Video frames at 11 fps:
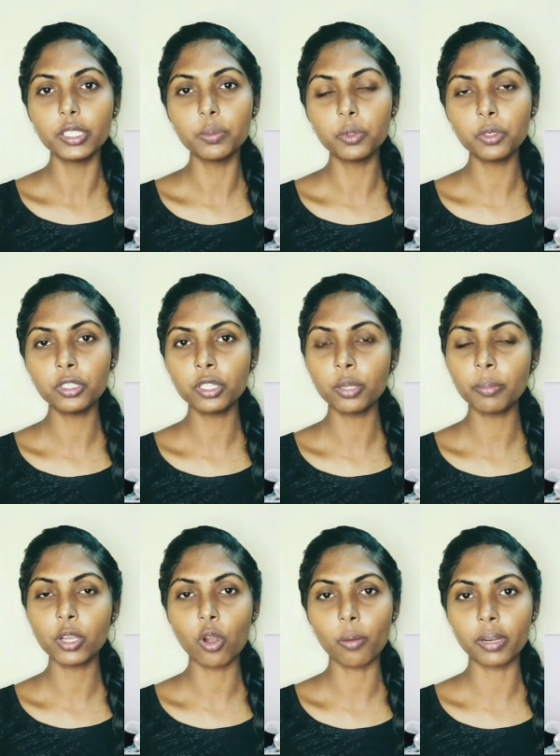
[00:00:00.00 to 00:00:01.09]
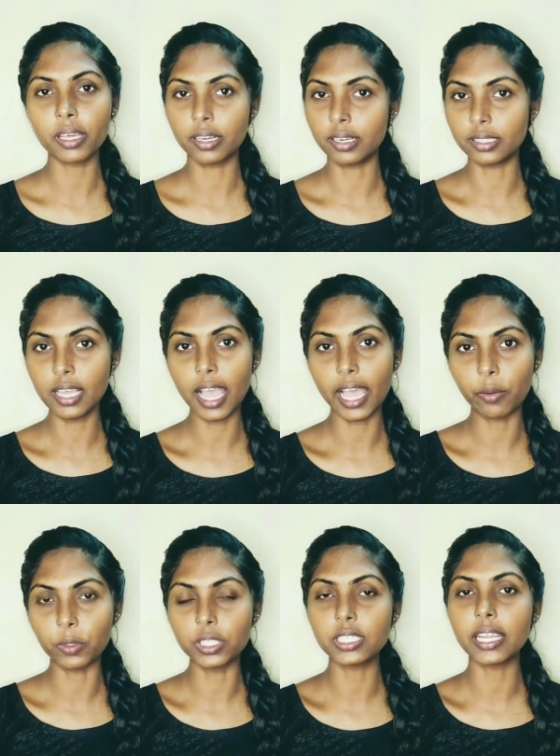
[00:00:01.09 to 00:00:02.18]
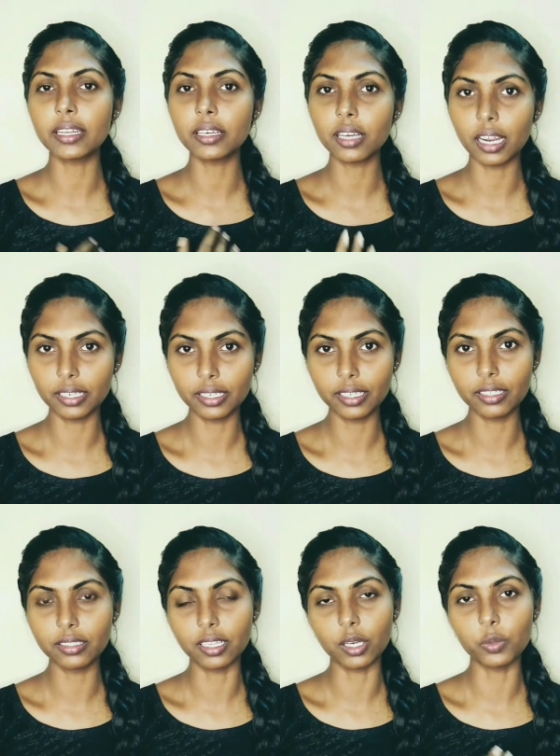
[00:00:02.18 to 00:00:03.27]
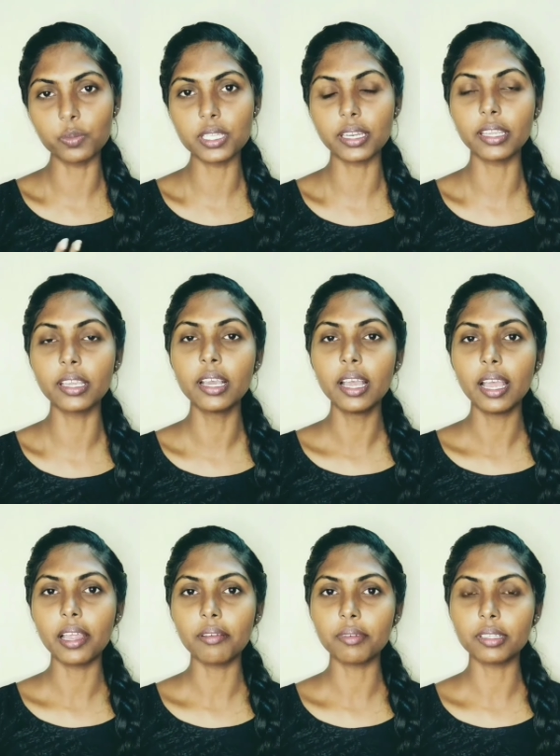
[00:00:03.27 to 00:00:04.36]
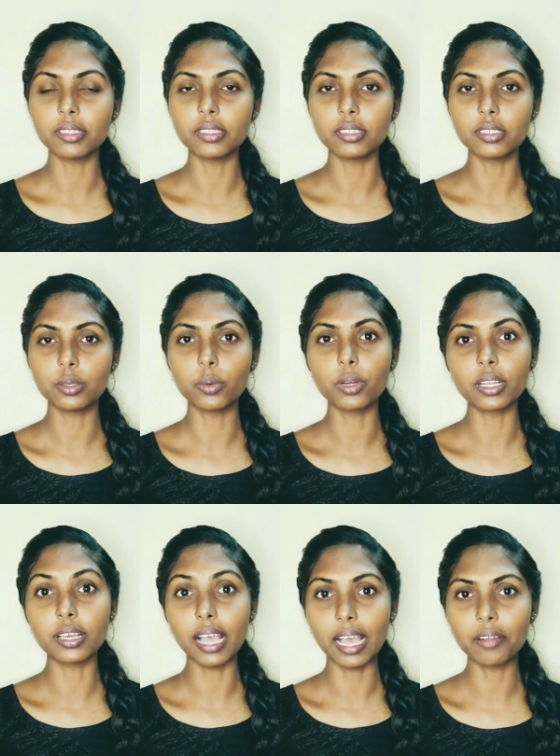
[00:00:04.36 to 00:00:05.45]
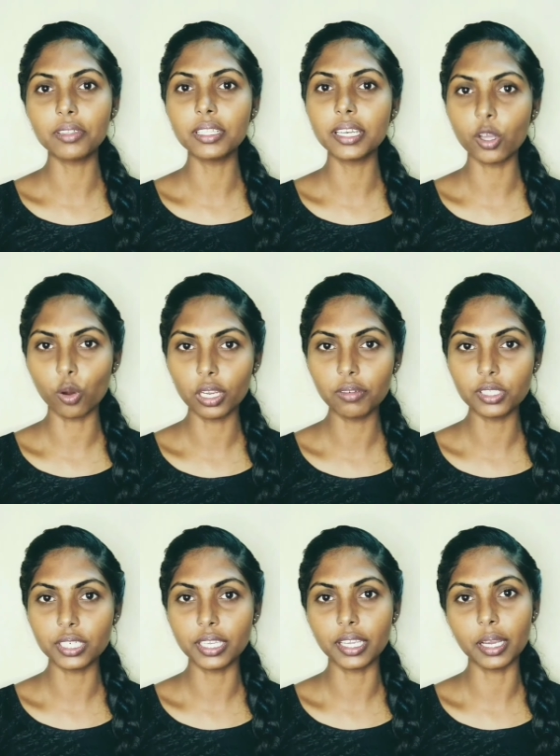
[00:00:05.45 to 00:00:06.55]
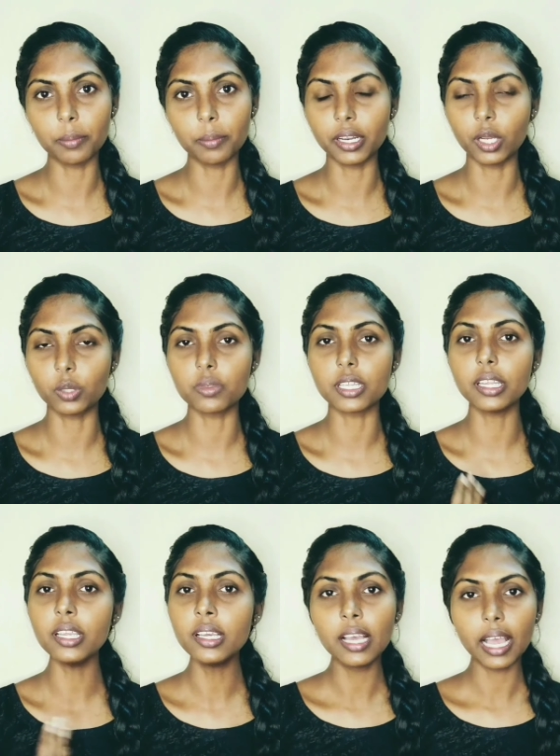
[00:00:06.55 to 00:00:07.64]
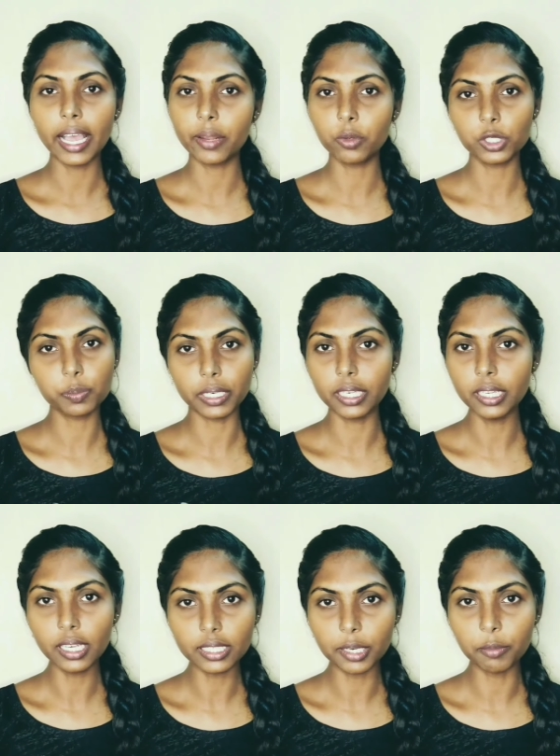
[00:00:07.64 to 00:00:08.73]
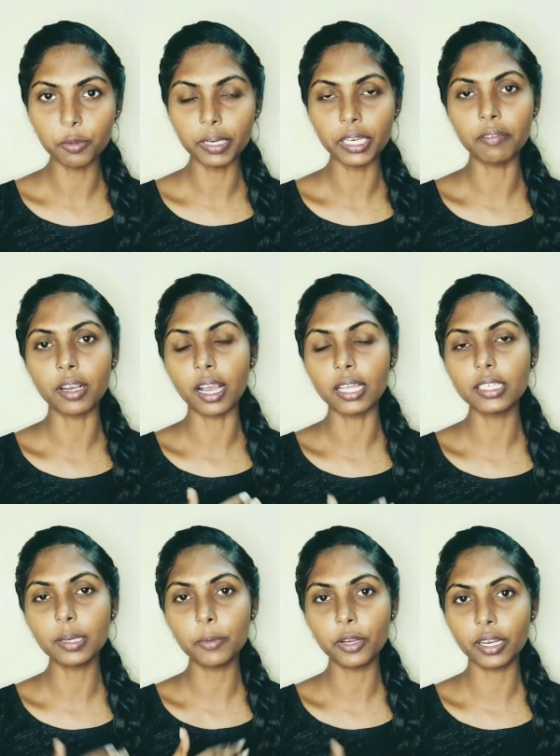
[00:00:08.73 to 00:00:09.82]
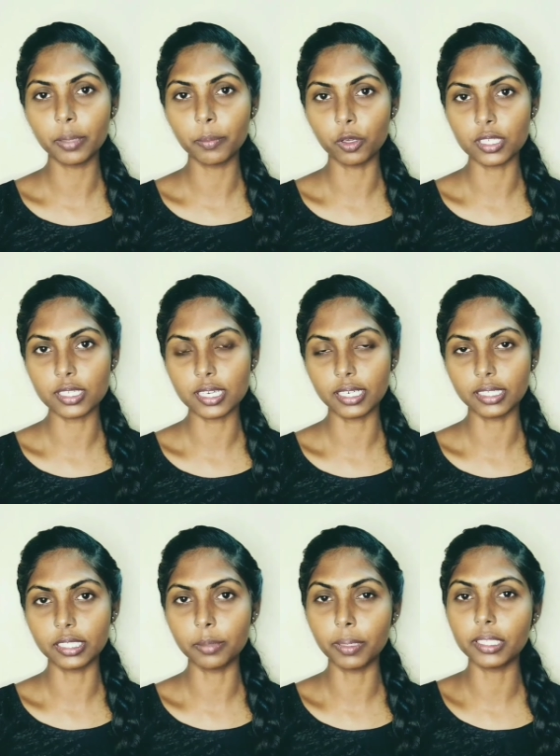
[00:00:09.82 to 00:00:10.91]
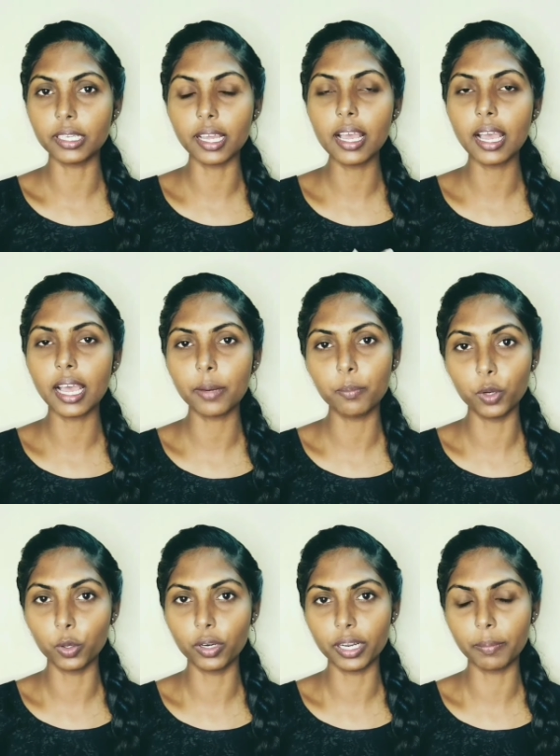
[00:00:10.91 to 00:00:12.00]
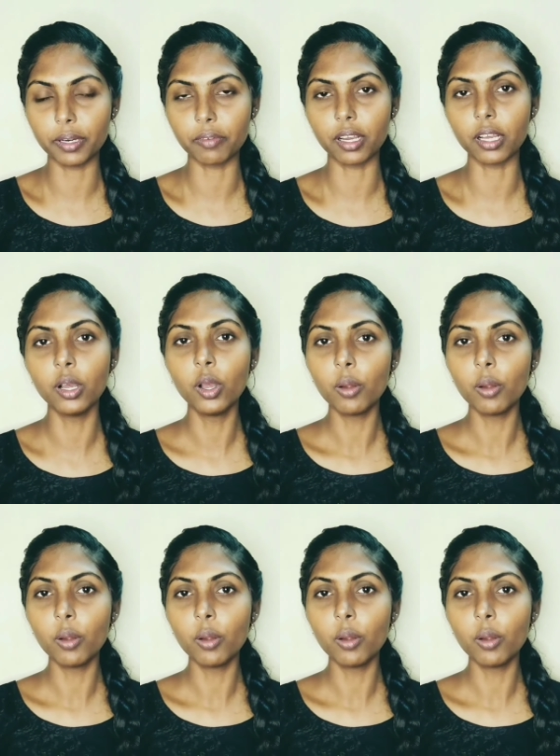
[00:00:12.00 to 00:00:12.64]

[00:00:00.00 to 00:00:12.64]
இது மூணுத்துலையுமே காமனாக இருக்கிறது ஹேர் வாஷ் என்ன அழுக்கு இருந்தாலும் சரி அண்ட் வந்து உங்களுக்கு ஹேர் வந்து நீங்கள் ஆயில் வச்சுருக்கீங்க அப்படின்னாலும் சரி ஹேர் வாஷ் பண்ணி அதை ரிமூவ் பண்ணிடுவாங்க அதுக்கப்புறம் என்ன ப்ராசஸ் நடக்குதுன்னு பார்த்தீங்கன்னா ஹேர் ப்ளோ ட்ரை பண்ணுவாங்க